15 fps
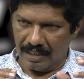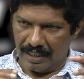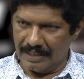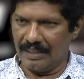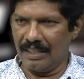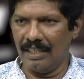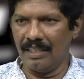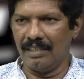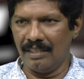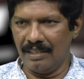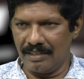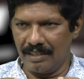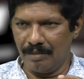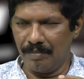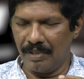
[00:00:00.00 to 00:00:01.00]
అంజలి
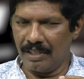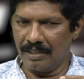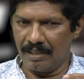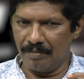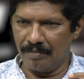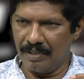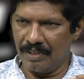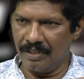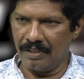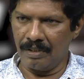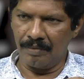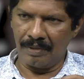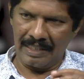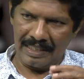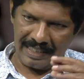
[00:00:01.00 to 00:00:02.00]
ఈ సినిమాకు
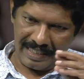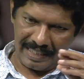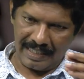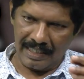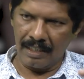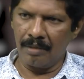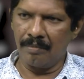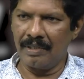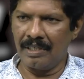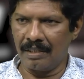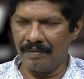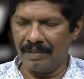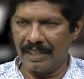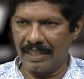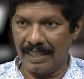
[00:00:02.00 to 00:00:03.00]
సంబంధించి ఒక
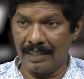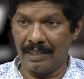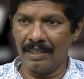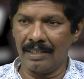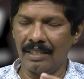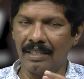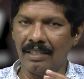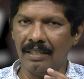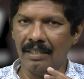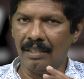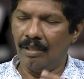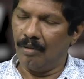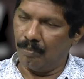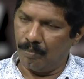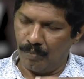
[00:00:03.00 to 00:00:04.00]
కీలకమైనటువంటి కథకి
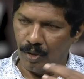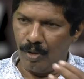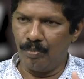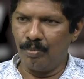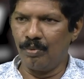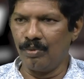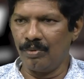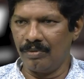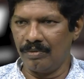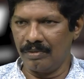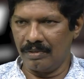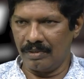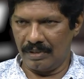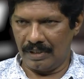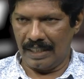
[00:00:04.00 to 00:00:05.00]
మలుపు
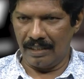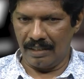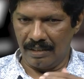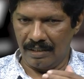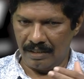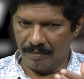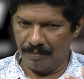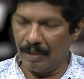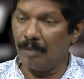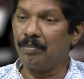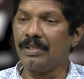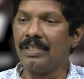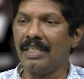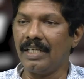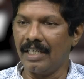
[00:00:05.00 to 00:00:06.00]
కథ
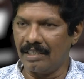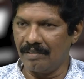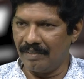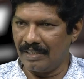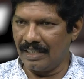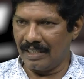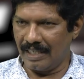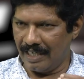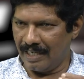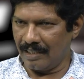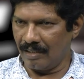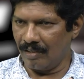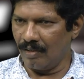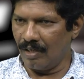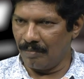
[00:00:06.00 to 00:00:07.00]
మలుపు తిరిగేటువంటి
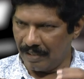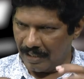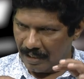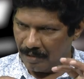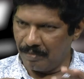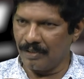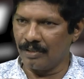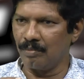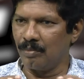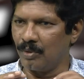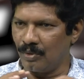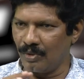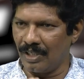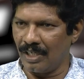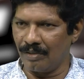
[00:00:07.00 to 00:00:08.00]
క్యారెక్టర్లో ఆమె
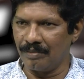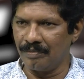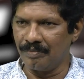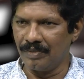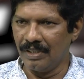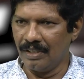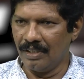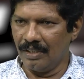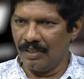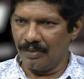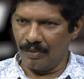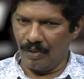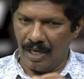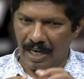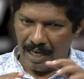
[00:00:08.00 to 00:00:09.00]
కనిపించబోతున్నారు
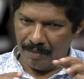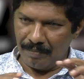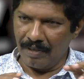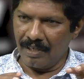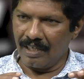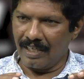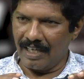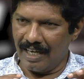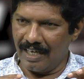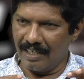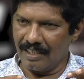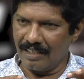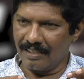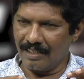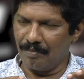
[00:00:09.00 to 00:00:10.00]
సో ఆమె
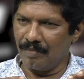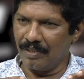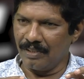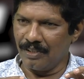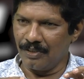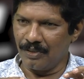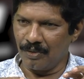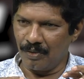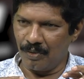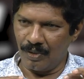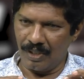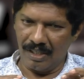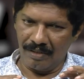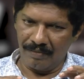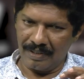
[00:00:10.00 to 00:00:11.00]
క్యారెక్టర్కి సంబంధించి
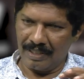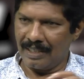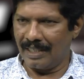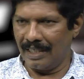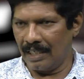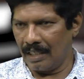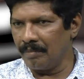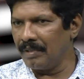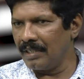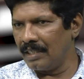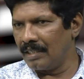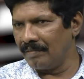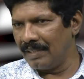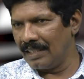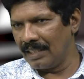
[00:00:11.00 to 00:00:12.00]
కూడా ఒక
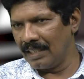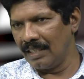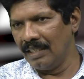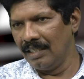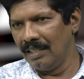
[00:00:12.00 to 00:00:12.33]
కీలకమైనటువంటి